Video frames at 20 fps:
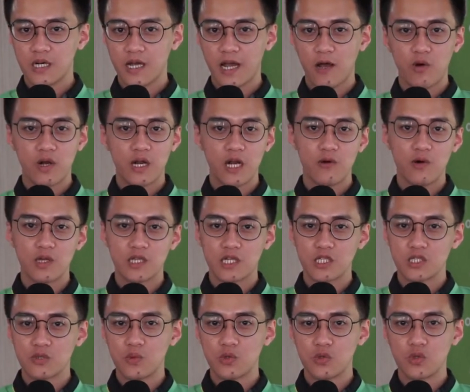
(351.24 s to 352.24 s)
hewan-hewan uh,
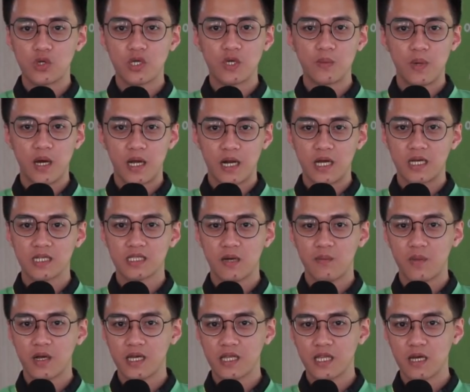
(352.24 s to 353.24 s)
tersebut itu gimana
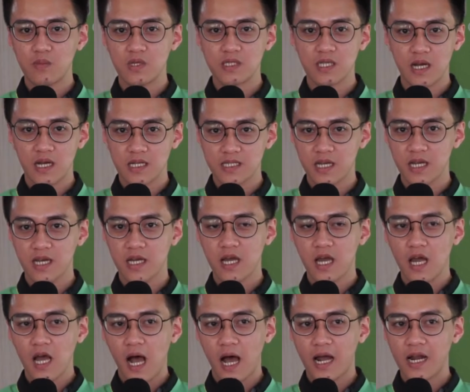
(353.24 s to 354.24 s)
sama kita bisa ngecek
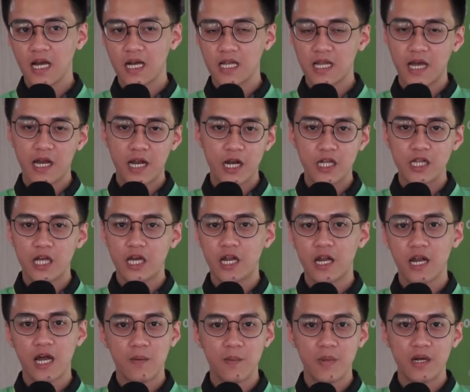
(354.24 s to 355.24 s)
ada
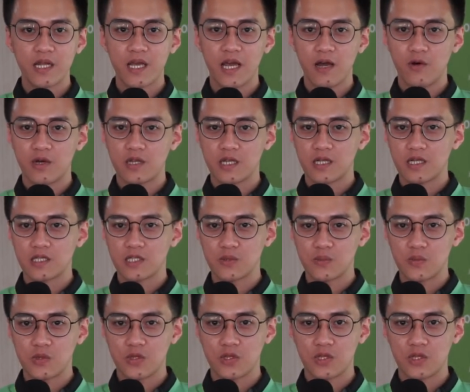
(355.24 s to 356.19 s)
kelainan-kelainan apa di hewan tersebut.